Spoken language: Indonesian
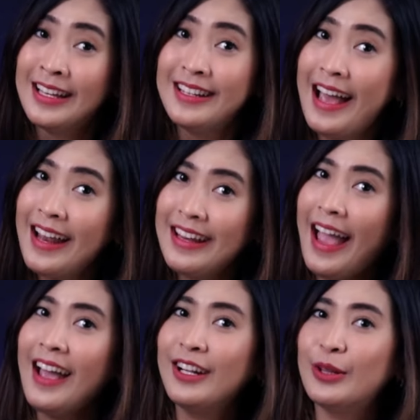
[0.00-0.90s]
Dan
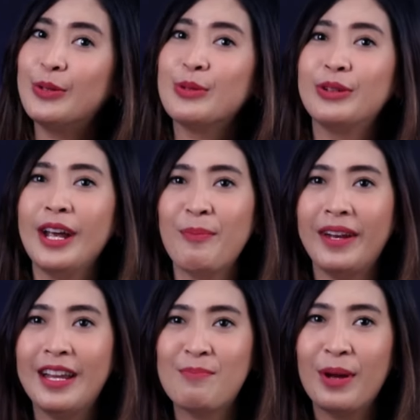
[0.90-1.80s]
ya ditunggu deh
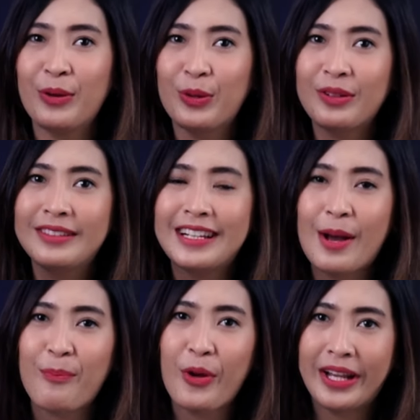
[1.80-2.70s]
PDIP untuk
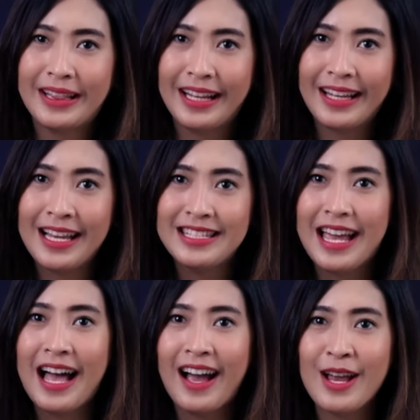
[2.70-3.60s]
sikap politiknya
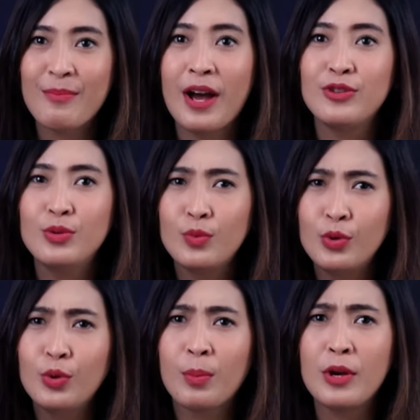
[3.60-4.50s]
jangan maju
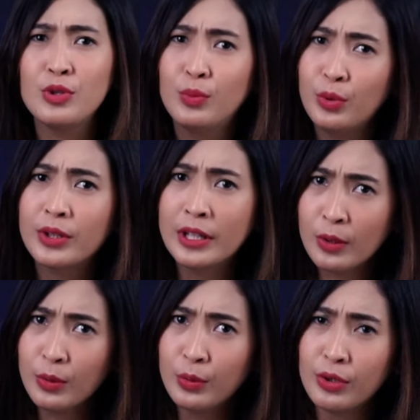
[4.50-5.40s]
mundur maju mundur
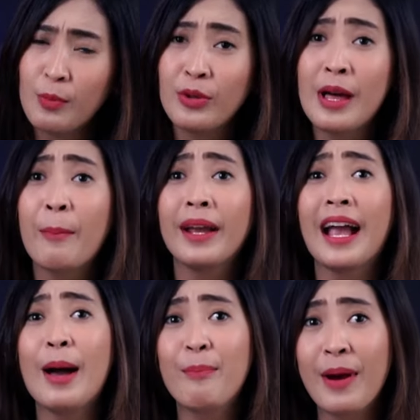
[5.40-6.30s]
terus mau sampai
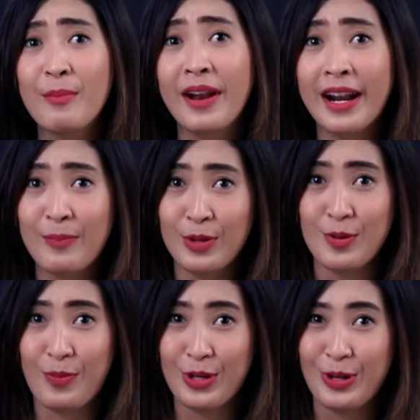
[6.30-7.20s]
kapan menari
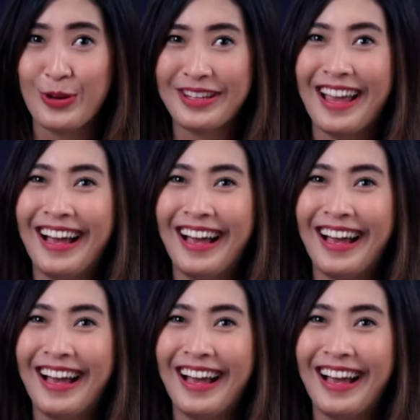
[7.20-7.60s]
poco-poconya.